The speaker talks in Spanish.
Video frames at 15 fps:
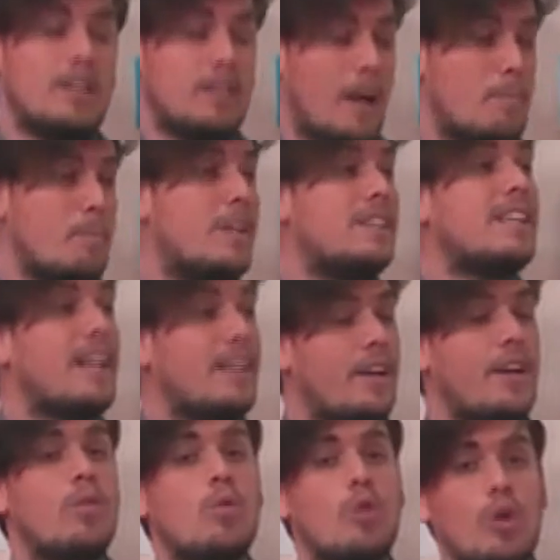empiezan a
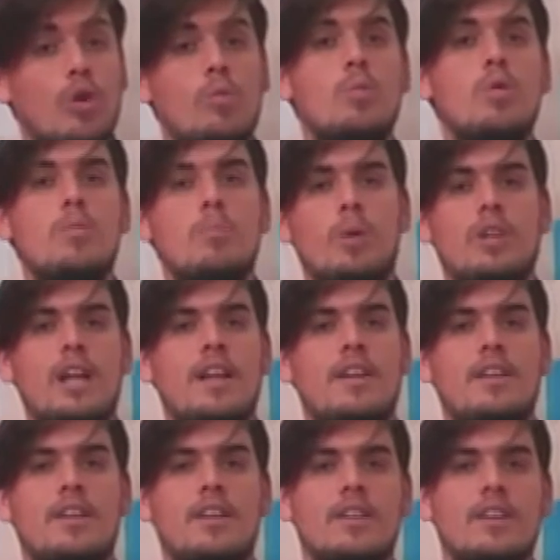tener un rol muy
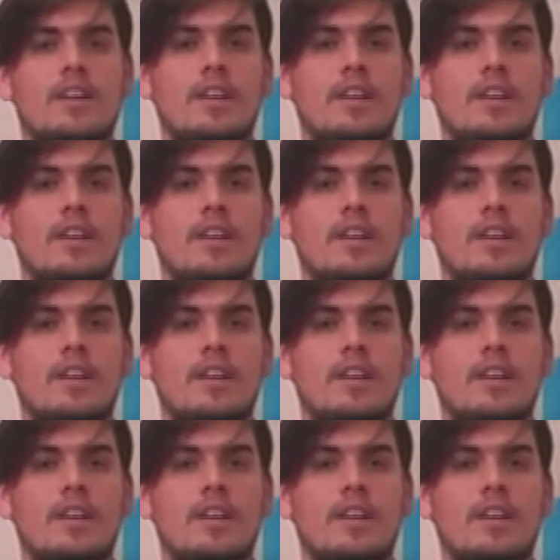importante,